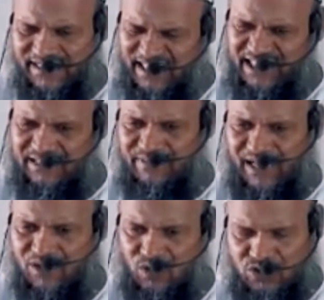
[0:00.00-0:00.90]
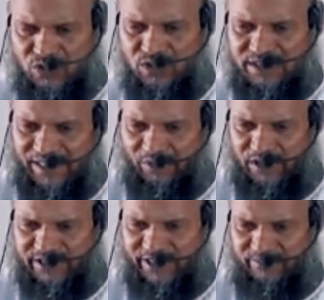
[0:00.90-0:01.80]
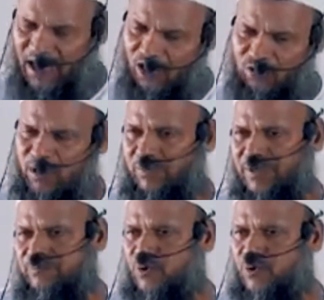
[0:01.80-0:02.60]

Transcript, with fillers: তিনবার গোসল দেওয়াতে ভালোভাবে